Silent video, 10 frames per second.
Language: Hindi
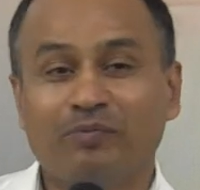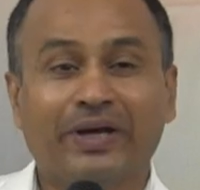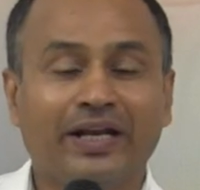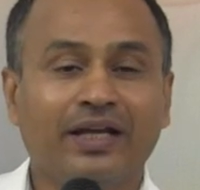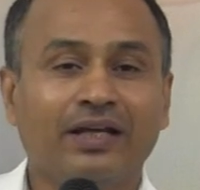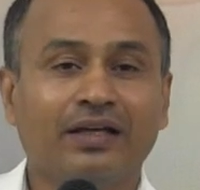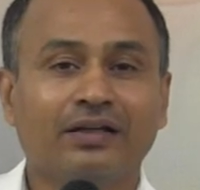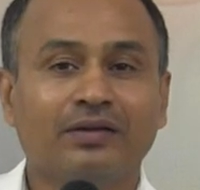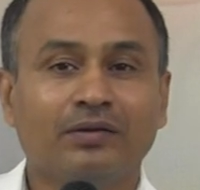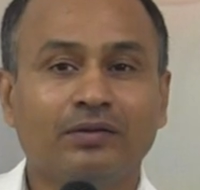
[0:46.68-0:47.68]
मैंने
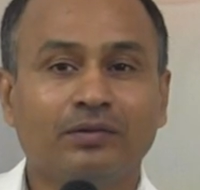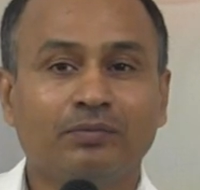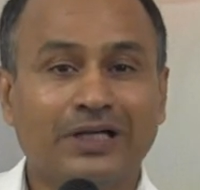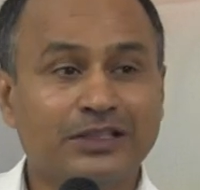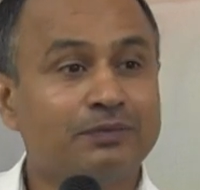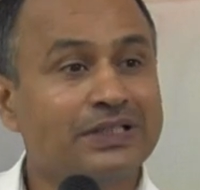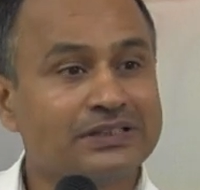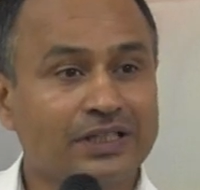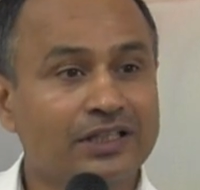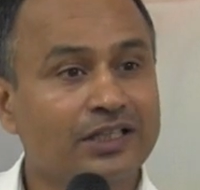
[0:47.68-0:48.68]
पाँच पाँच
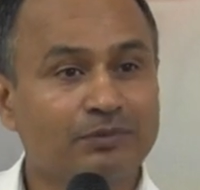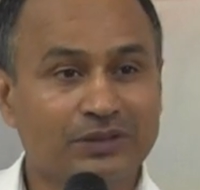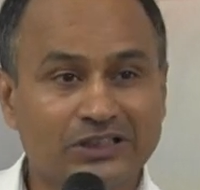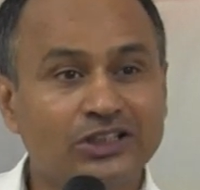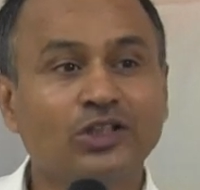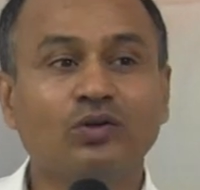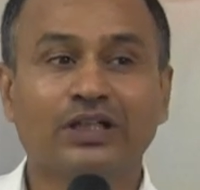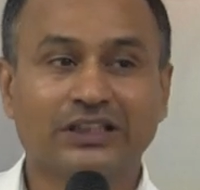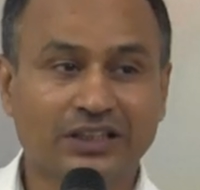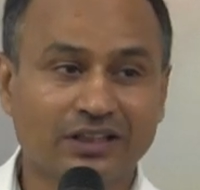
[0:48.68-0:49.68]
साल के बच्चे को
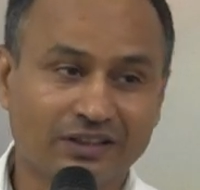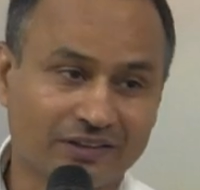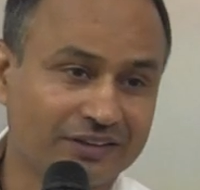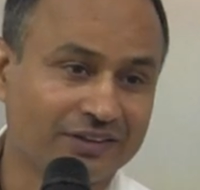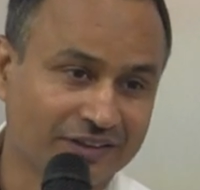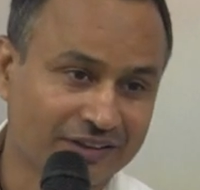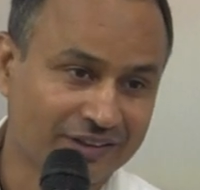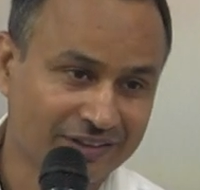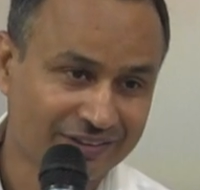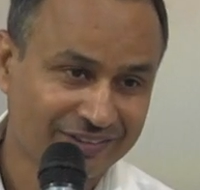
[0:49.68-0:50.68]
नशा करते देखा
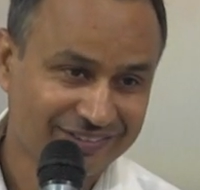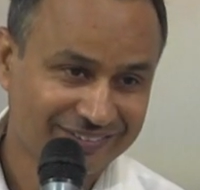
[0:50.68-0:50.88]
है